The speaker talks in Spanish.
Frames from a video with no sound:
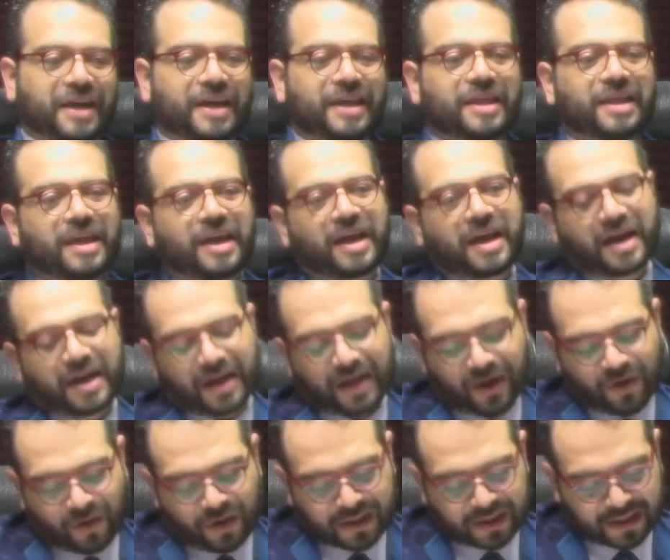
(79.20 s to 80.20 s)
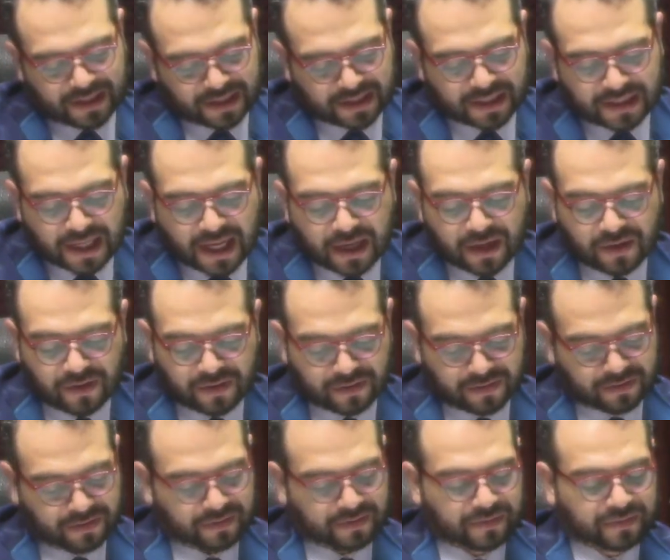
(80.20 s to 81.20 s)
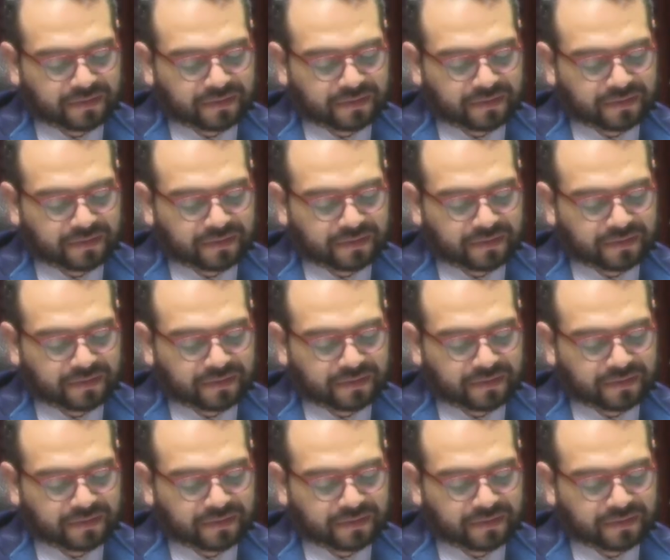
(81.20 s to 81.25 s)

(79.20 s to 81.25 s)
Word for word: que diga que no es necesario?